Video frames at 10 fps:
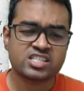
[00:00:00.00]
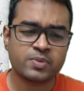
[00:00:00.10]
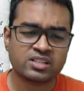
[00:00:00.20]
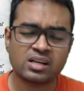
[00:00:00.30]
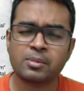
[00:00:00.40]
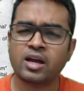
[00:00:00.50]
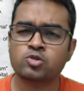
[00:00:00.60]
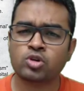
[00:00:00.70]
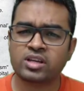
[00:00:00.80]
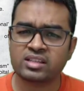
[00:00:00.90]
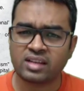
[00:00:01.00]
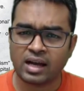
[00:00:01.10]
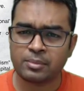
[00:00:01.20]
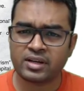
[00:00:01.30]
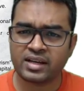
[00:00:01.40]
स्पेक्ट्रम का जो
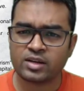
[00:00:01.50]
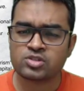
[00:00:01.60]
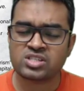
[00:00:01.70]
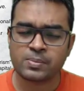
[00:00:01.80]
किताब है